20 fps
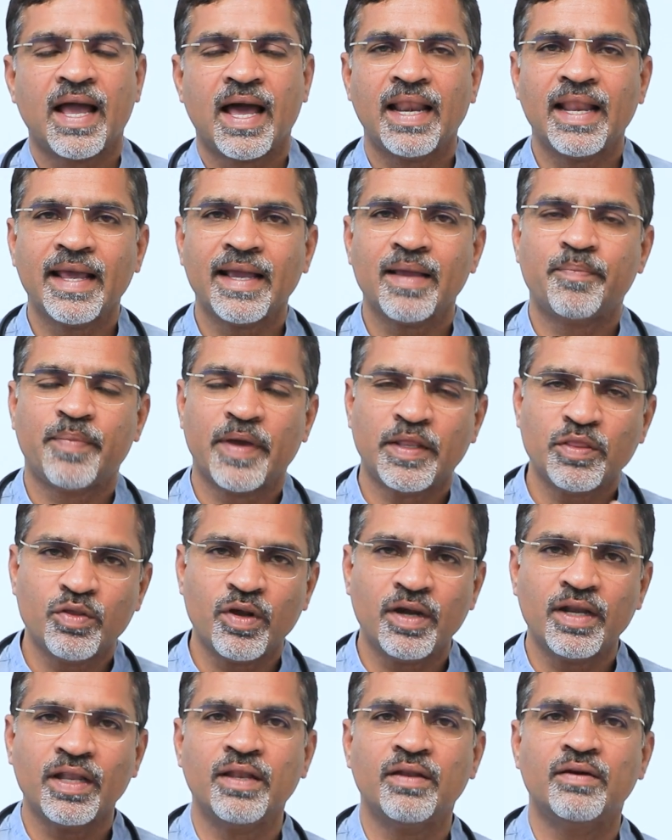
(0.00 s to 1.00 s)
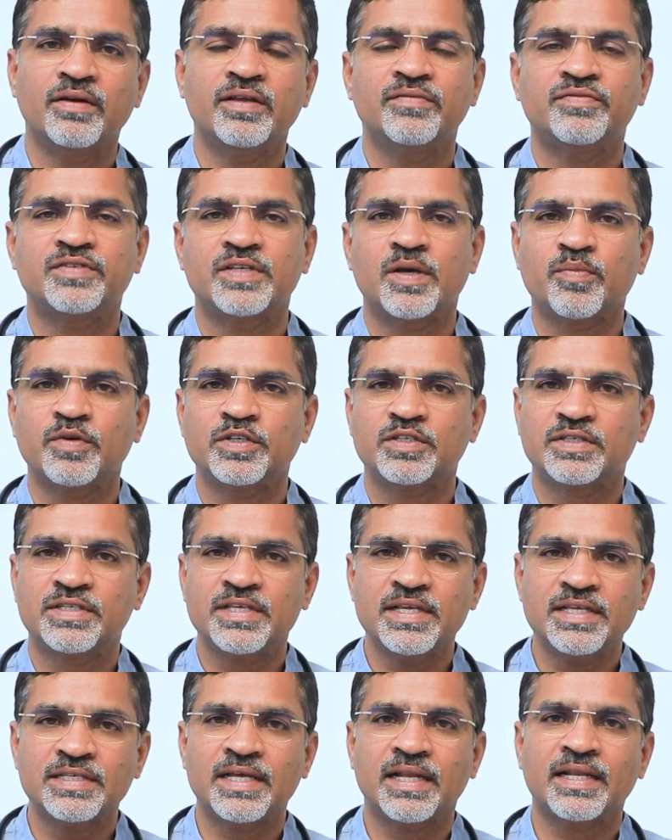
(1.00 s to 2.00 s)
అలాగే పెద్దవాళ్ళలో ఇఫ్ సపోజ్
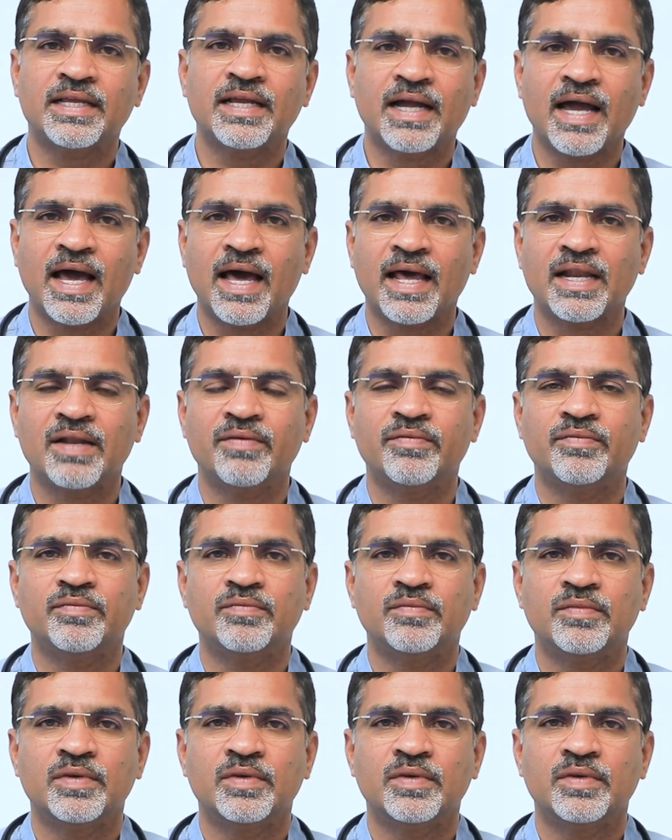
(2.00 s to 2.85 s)
సీజర్కి కారణం